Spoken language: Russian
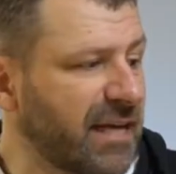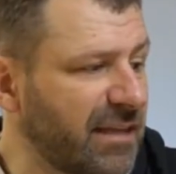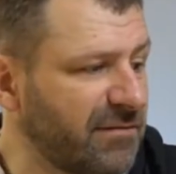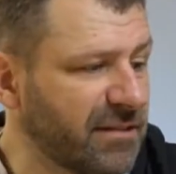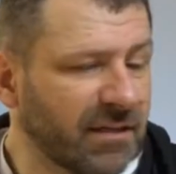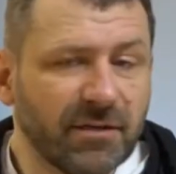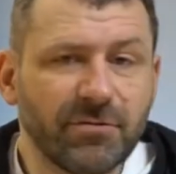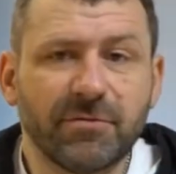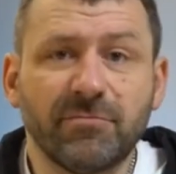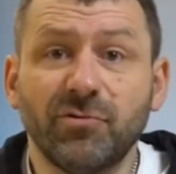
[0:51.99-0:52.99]
занавес, о
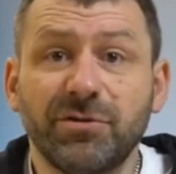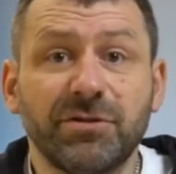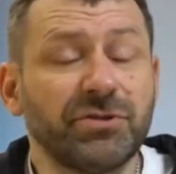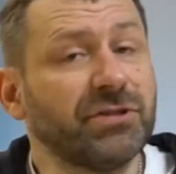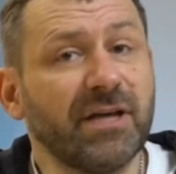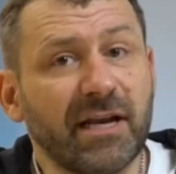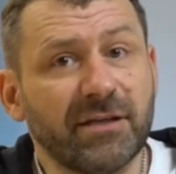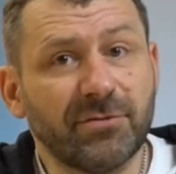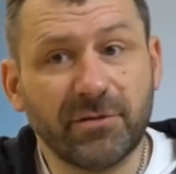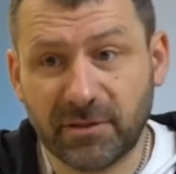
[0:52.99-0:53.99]
котором многие
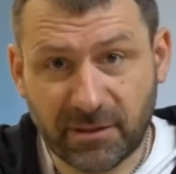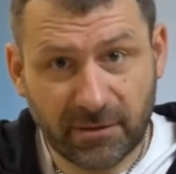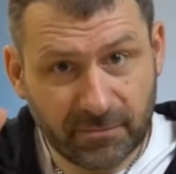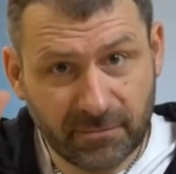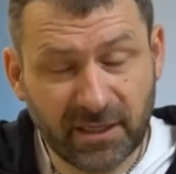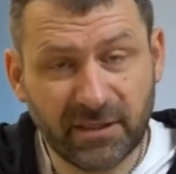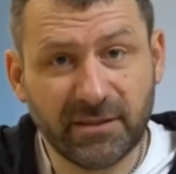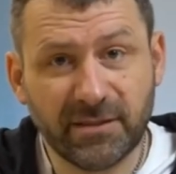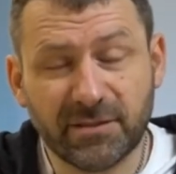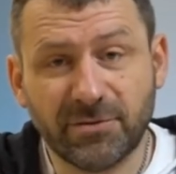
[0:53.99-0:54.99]
читали только там
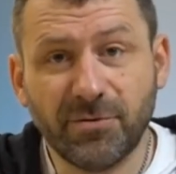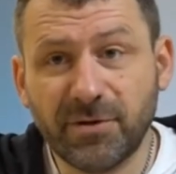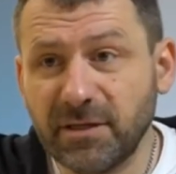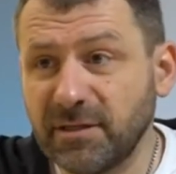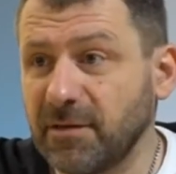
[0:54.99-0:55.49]
какие-то истории,